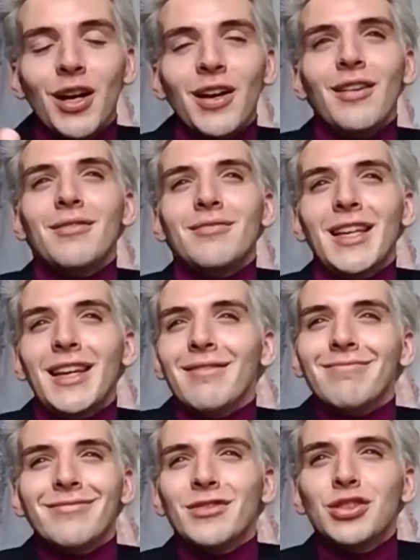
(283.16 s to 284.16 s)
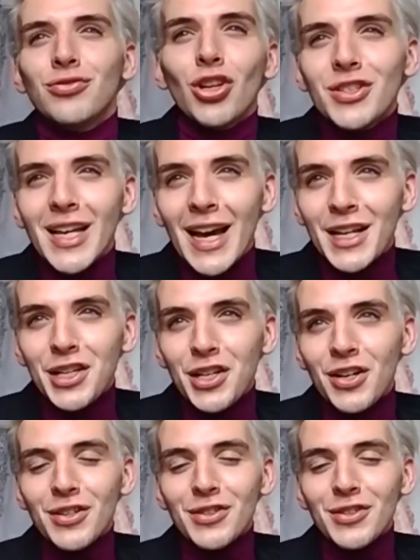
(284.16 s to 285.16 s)
de 12
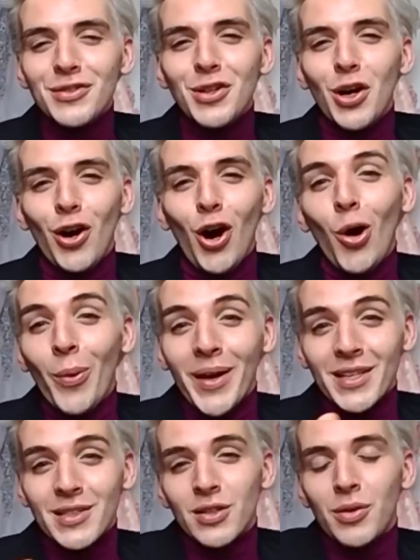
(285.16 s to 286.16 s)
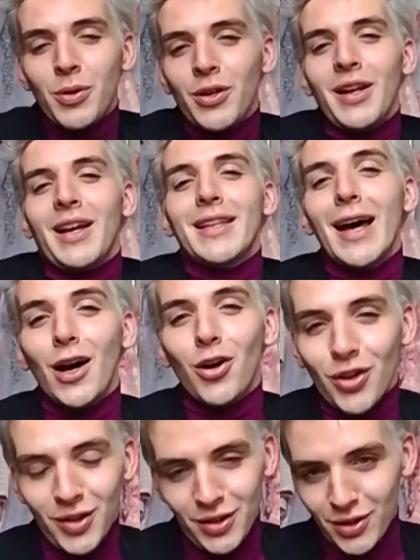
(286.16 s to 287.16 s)
años, obeso, bueno, es que estaba
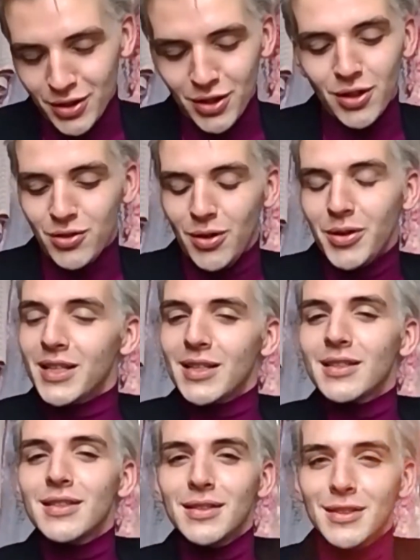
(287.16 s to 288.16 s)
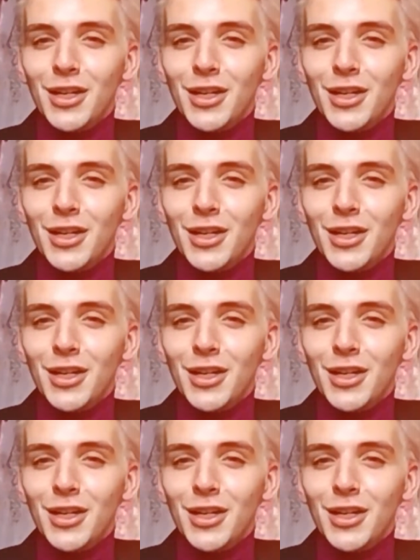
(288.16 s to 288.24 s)
gordito, chicos, yo voy a ser sincero,